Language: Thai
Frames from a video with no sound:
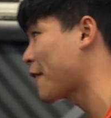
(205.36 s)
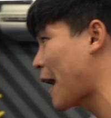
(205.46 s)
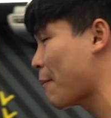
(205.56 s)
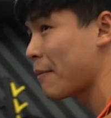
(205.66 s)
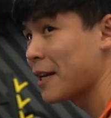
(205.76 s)
กษ
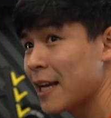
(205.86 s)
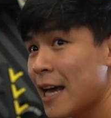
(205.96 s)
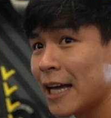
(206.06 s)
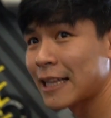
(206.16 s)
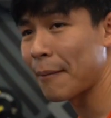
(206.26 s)
ณะแบบนี้
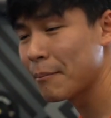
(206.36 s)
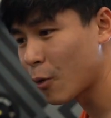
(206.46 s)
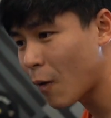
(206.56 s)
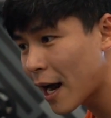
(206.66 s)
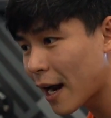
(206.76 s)
ทำเหมื
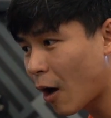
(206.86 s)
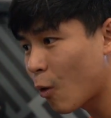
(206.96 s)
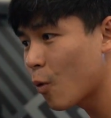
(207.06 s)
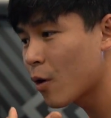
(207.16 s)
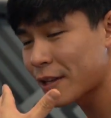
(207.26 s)
อนว่าเรา
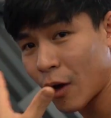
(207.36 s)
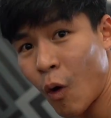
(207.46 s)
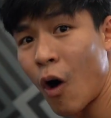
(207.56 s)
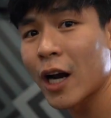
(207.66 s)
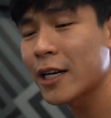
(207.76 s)
ส
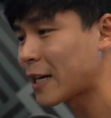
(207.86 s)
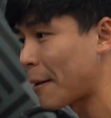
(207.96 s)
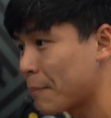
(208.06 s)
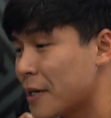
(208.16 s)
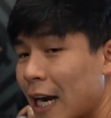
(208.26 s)
คอต
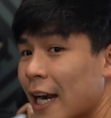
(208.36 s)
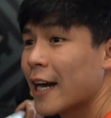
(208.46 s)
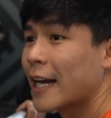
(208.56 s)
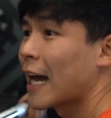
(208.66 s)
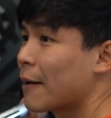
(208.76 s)
กับเพื่อนเล
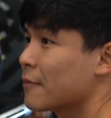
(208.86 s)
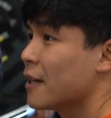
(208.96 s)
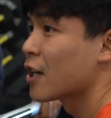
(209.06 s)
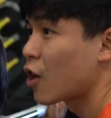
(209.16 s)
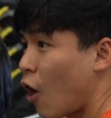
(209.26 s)
ยนะครับ
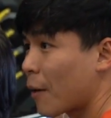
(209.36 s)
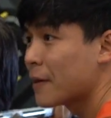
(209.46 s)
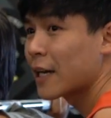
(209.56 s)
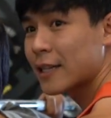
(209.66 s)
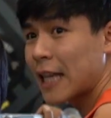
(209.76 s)
กอด
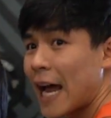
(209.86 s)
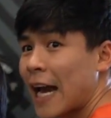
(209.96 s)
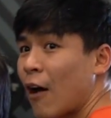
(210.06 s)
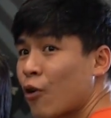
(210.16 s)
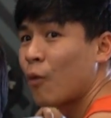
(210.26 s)
เพื่อนใต้
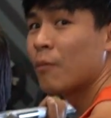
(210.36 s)
ราวน